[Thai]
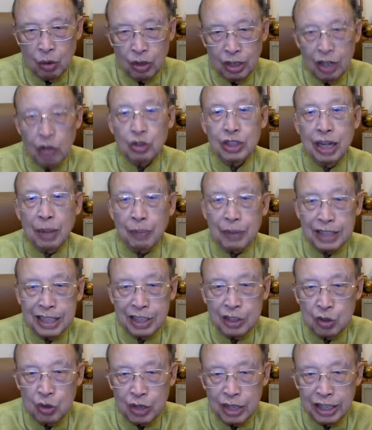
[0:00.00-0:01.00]
แล้วหูจักพระเย
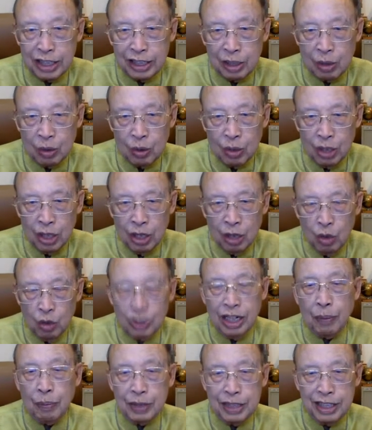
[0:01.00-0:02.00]
ซูคริสต์เจ้าหู
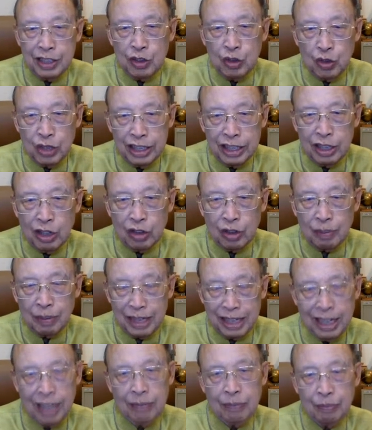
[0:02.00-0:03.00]
จักพระเยซูคริสต์เจ้าน่ะแม่น
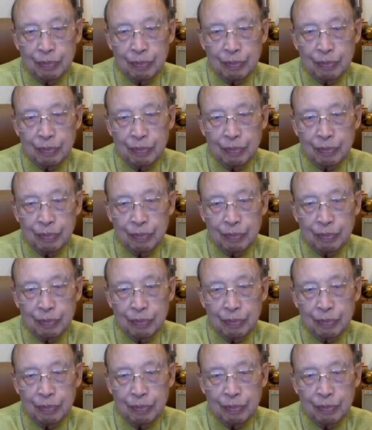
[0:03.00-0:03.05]
หยัง